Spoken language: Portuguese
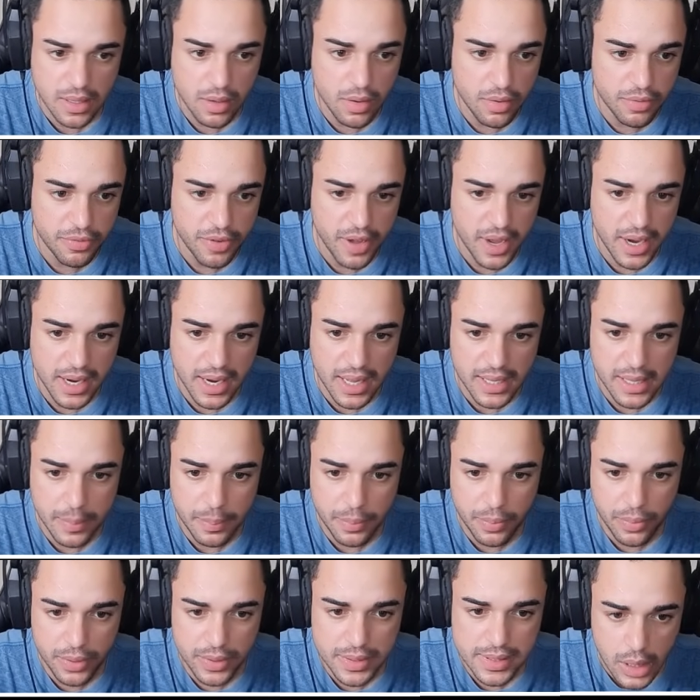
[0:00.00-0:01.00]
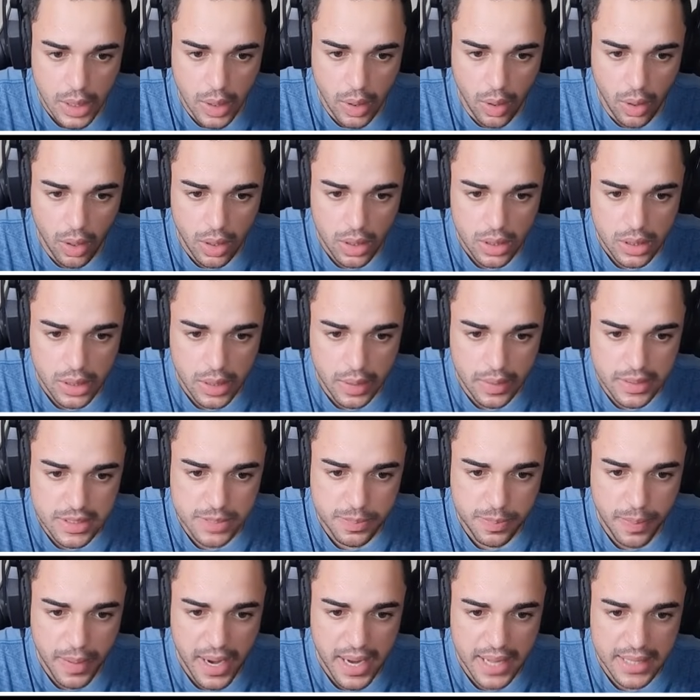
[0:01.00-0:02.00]
Confere lá depois. E ó, tem umas
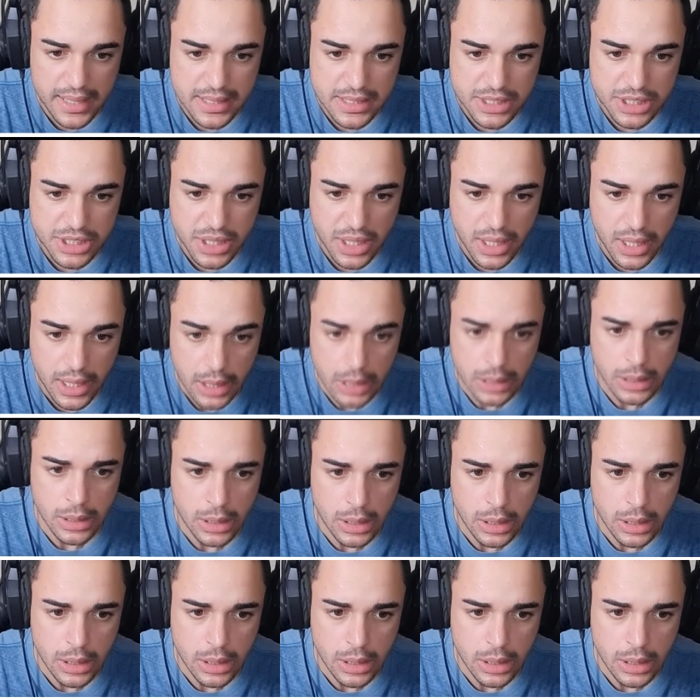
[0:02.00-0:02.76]
paradas estranhas.